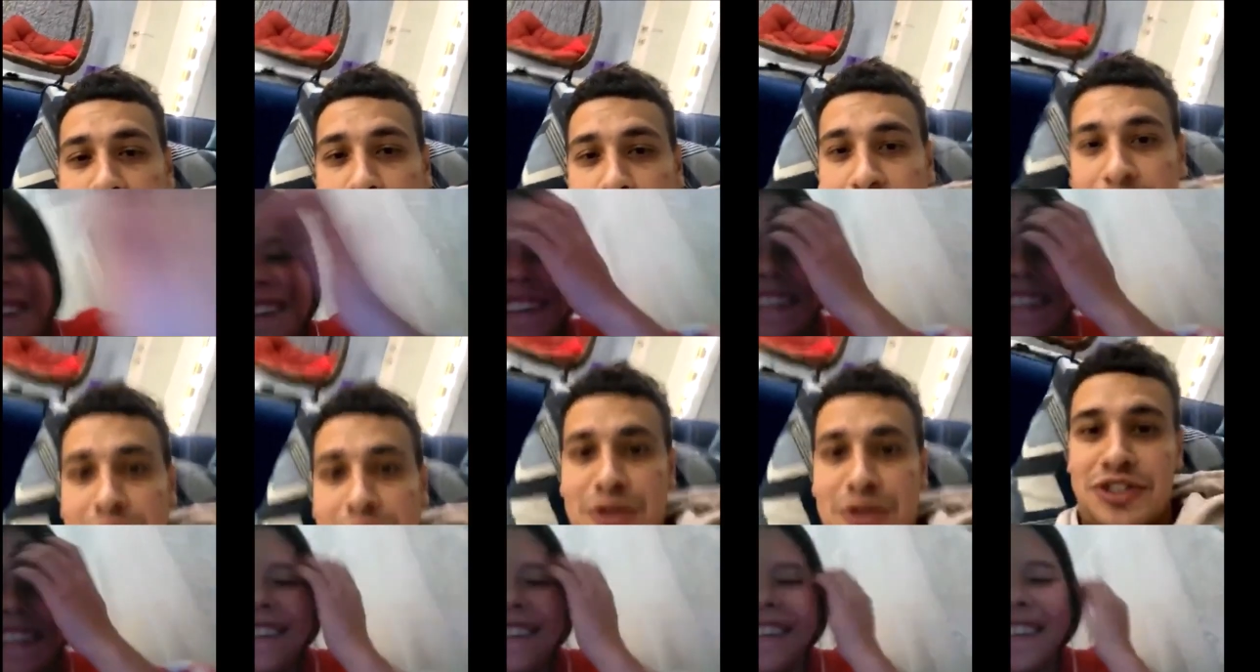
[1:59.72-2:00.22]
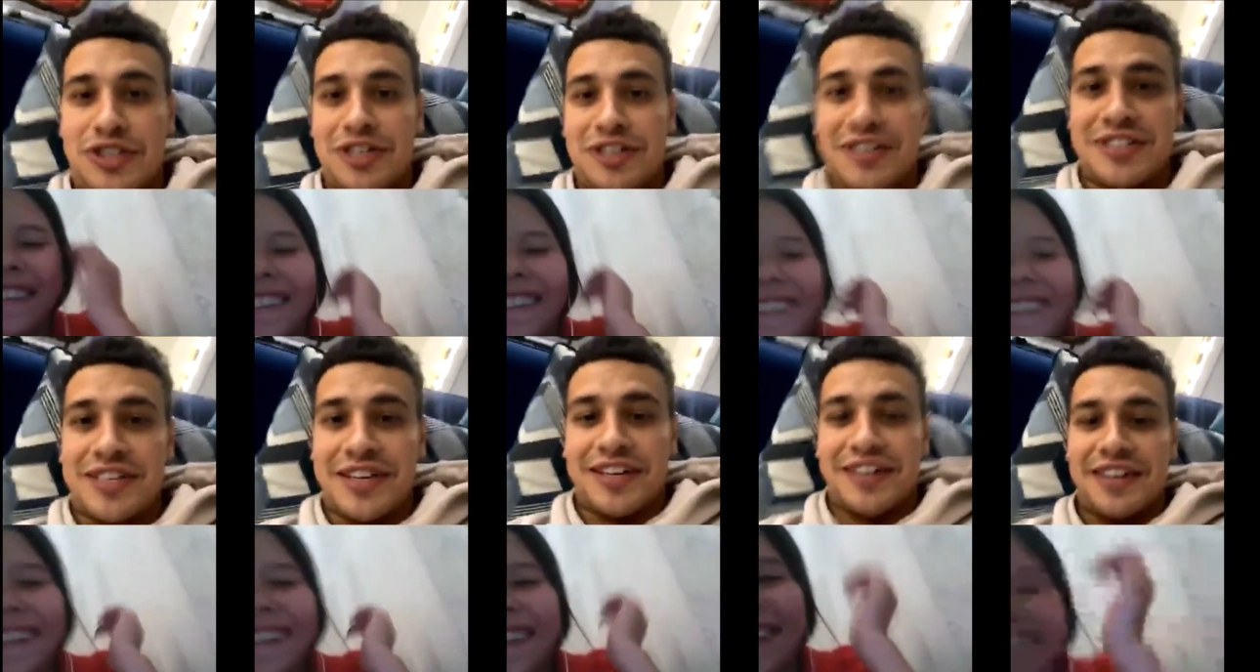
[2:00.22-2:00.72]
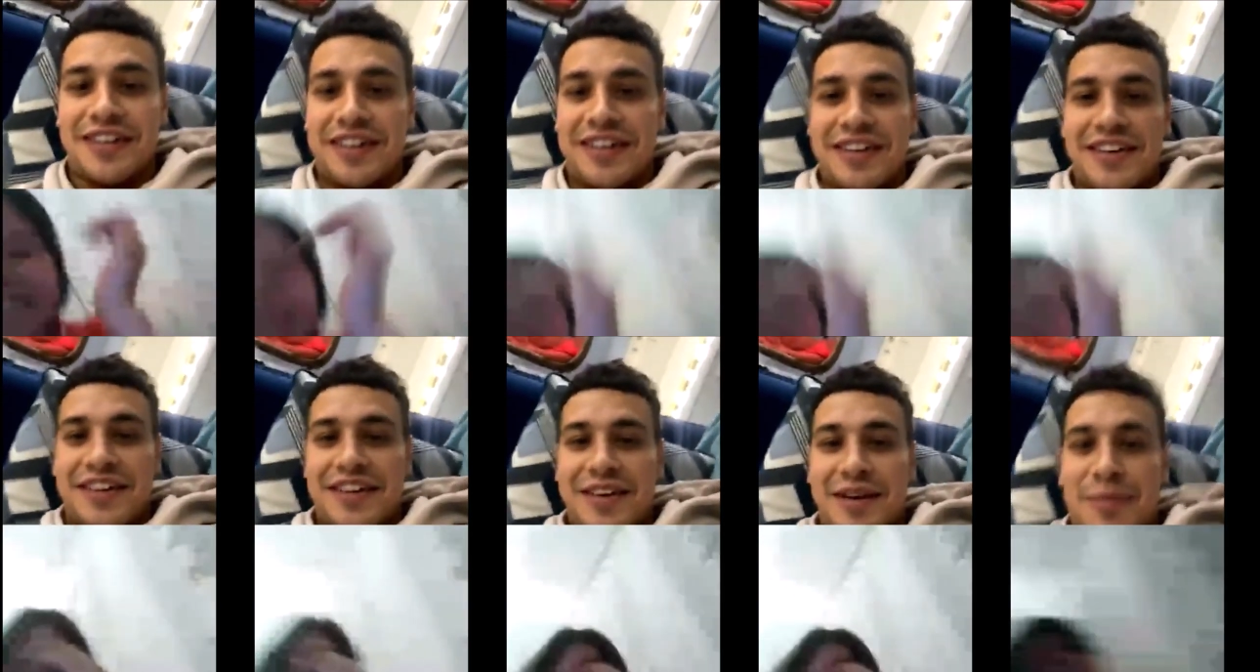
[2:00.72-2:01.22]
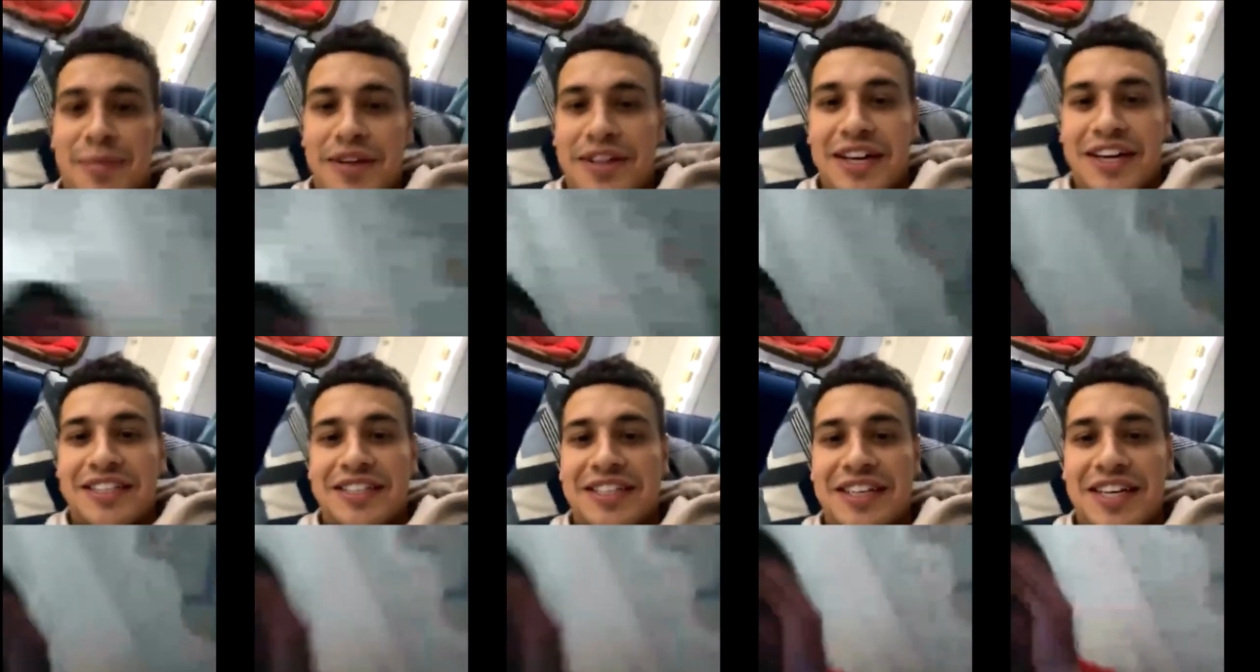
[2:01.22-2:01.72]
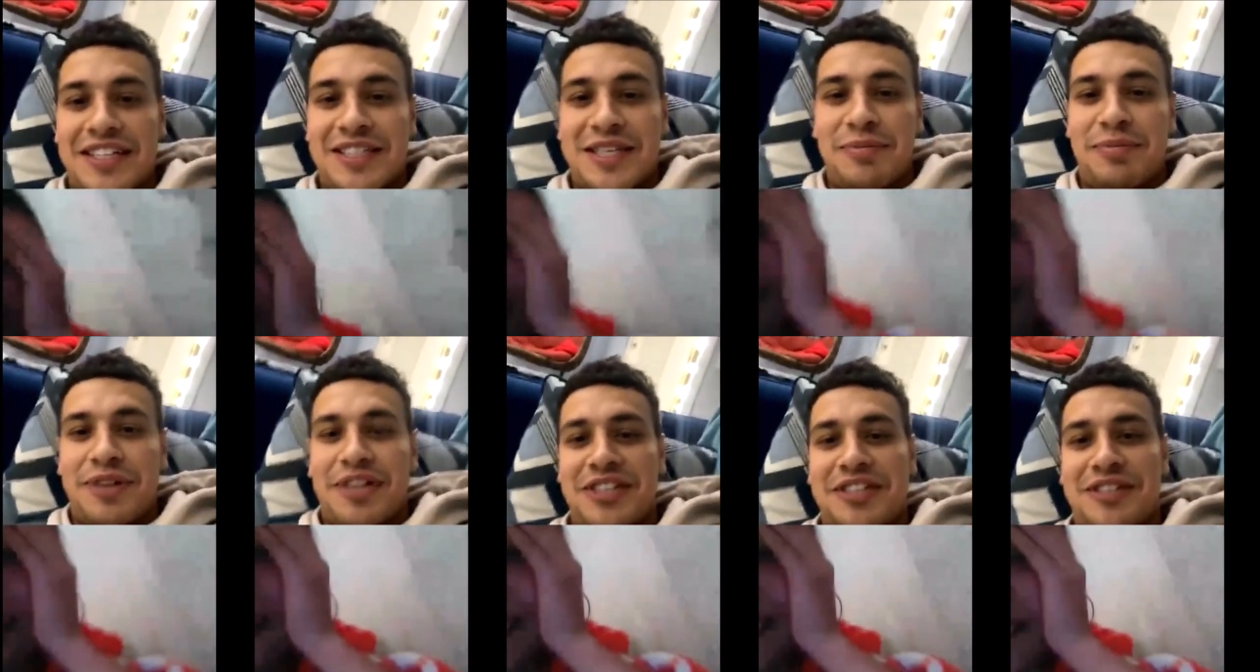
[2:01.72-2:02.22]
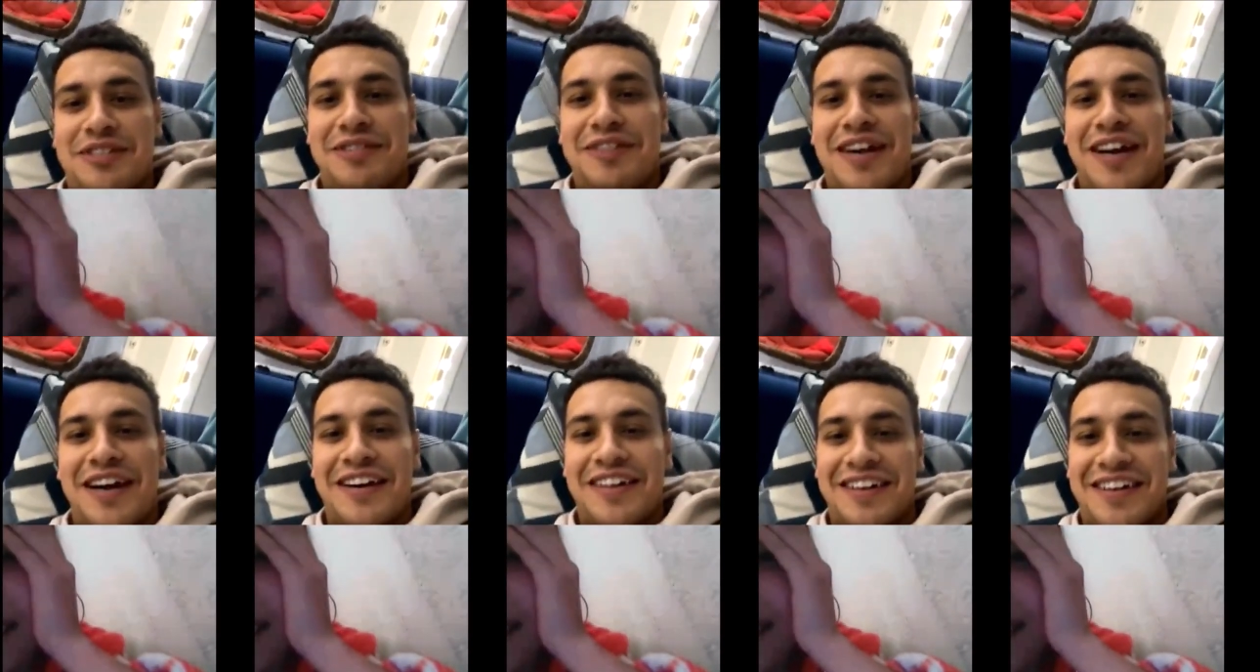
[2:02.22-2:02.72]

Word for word: подключился. Молодец, не переживай.